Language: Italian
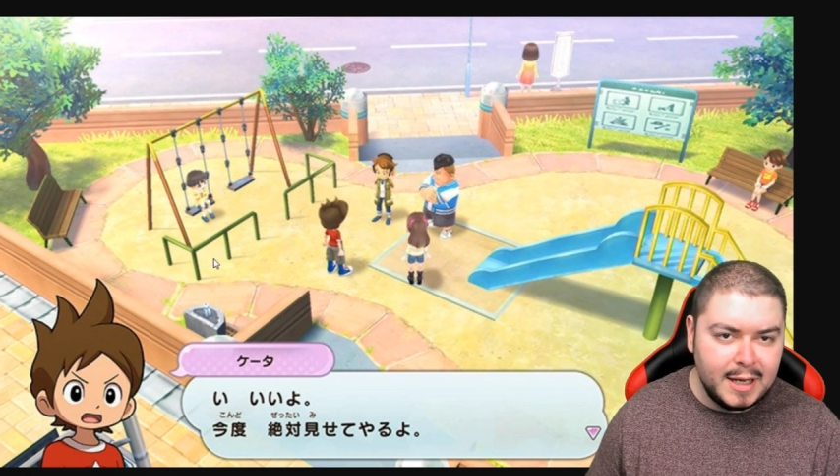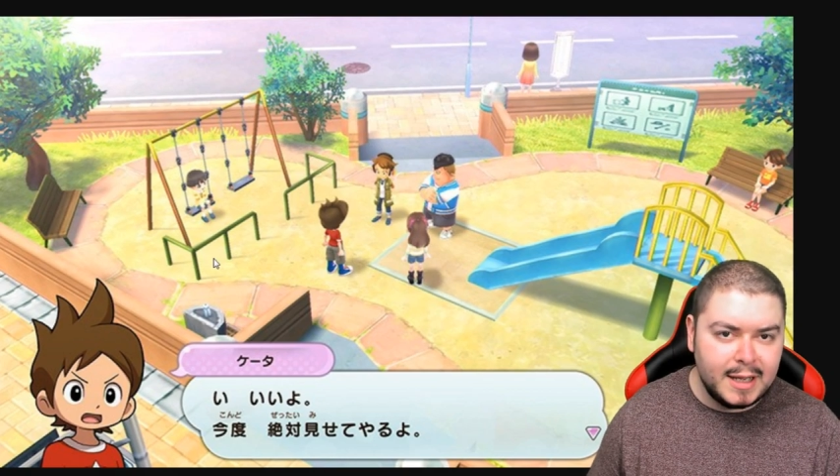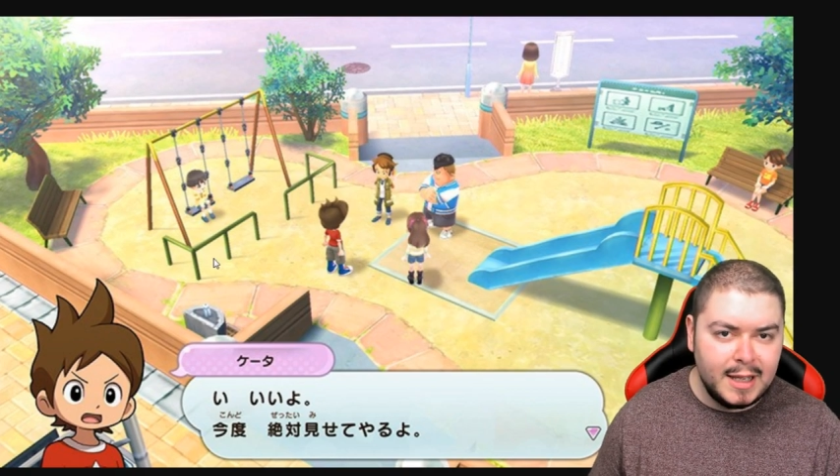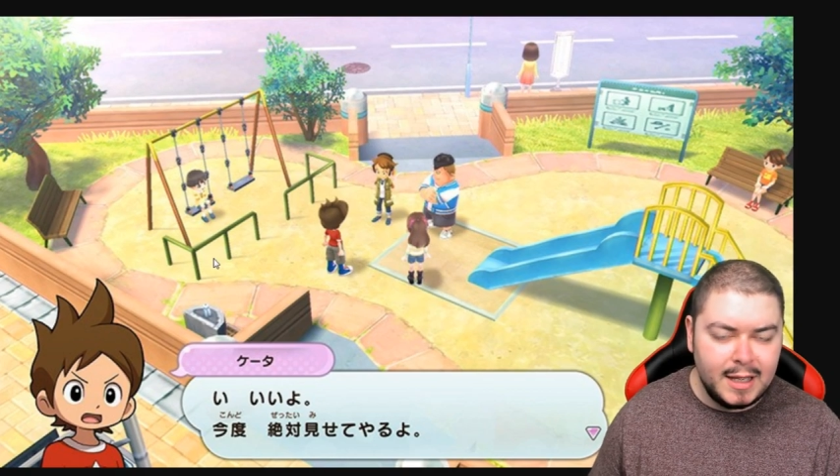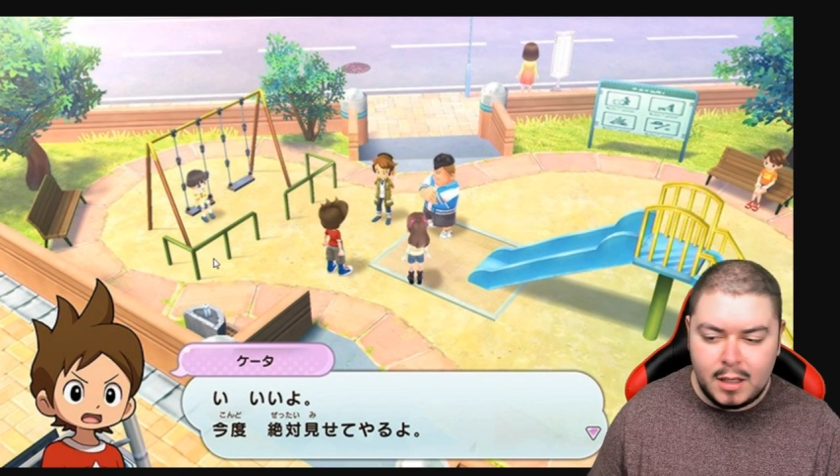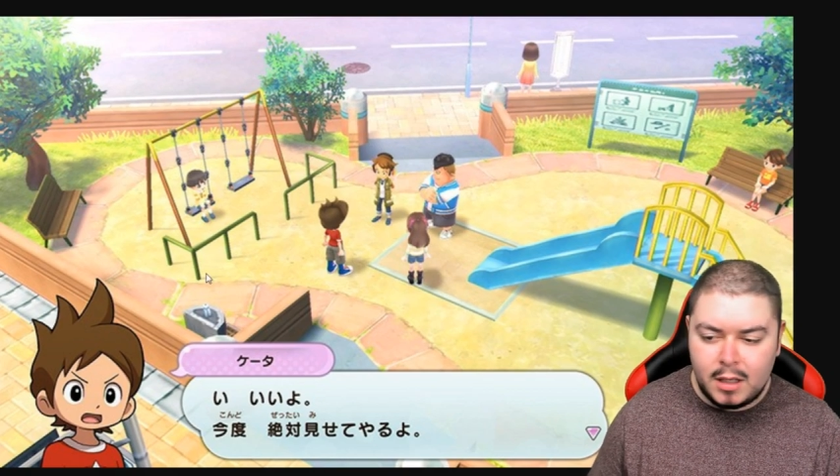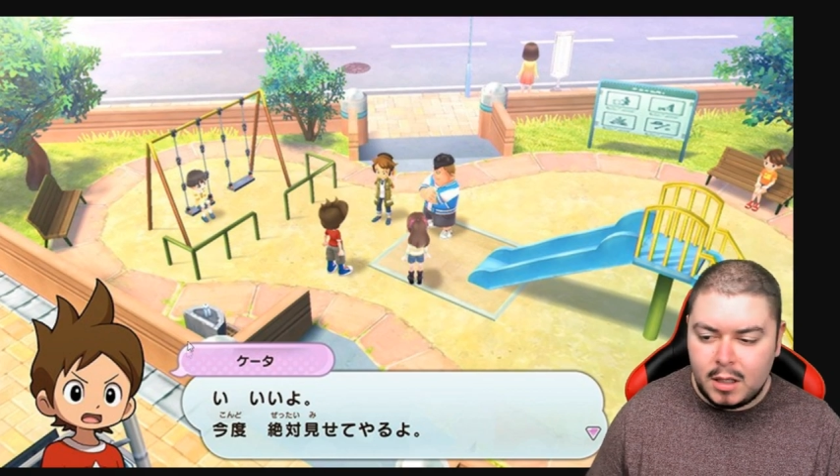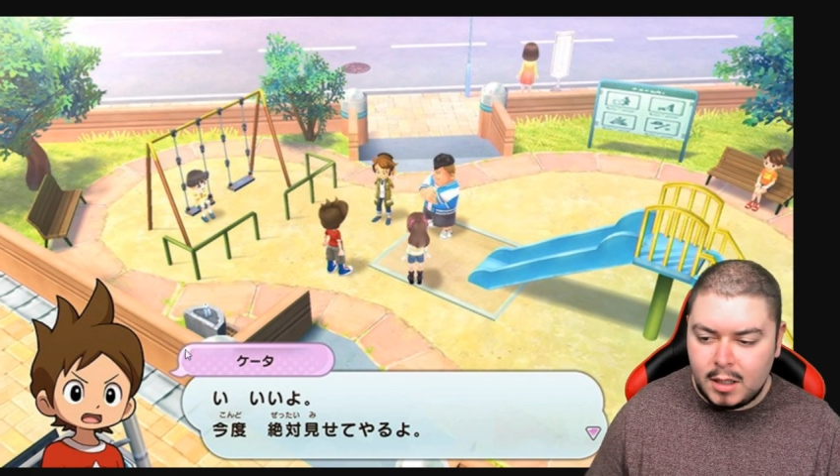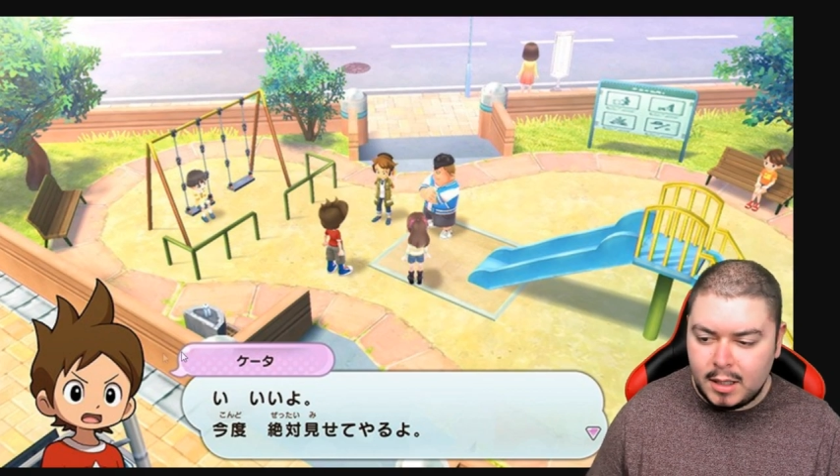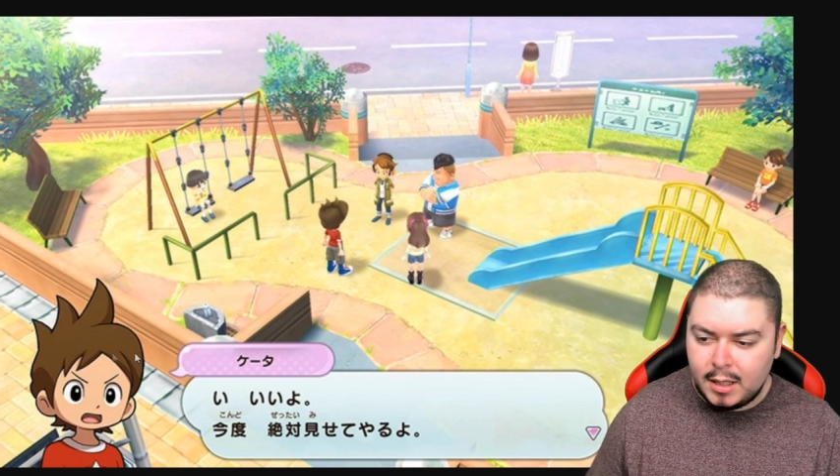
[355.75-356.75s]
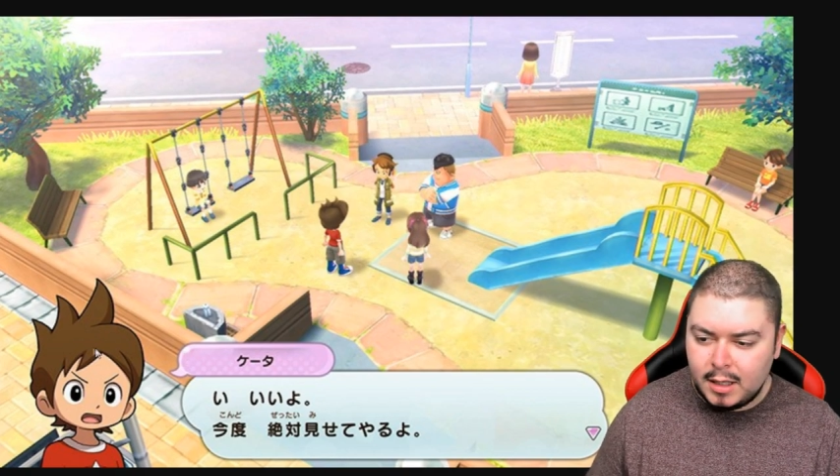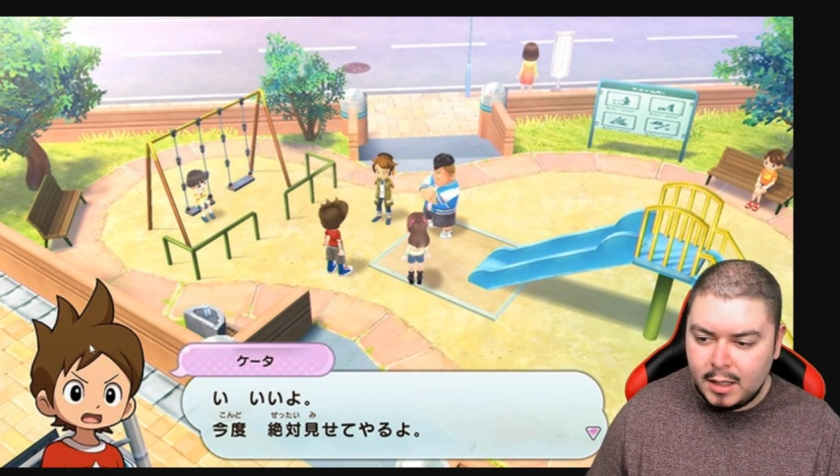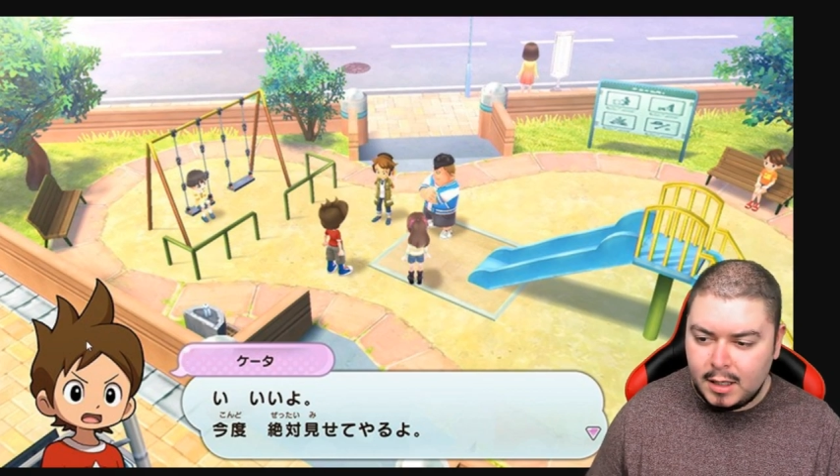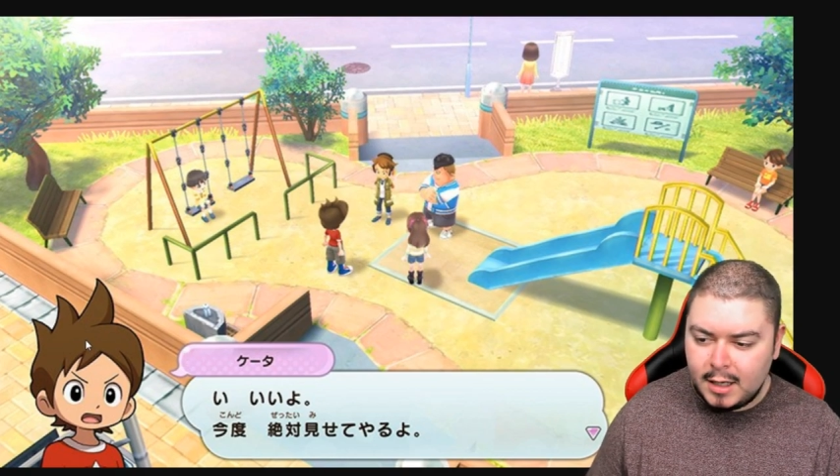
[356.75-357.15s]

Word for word: che eh,